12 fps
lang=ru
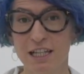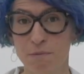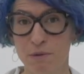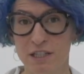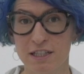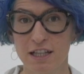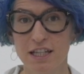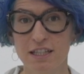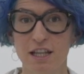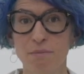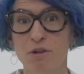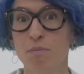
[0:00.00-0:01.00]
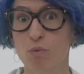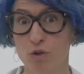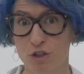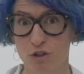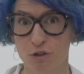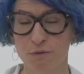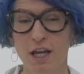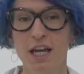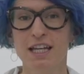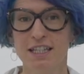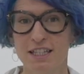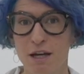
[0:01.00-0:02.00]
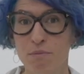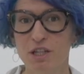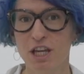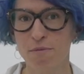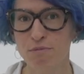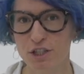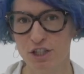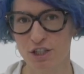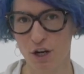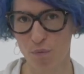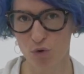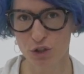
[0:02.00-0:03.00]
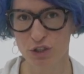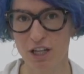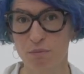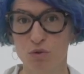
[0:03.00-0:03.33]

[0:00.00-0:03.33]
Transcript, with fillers: или присылайте нам на почту. Самые необычные работы я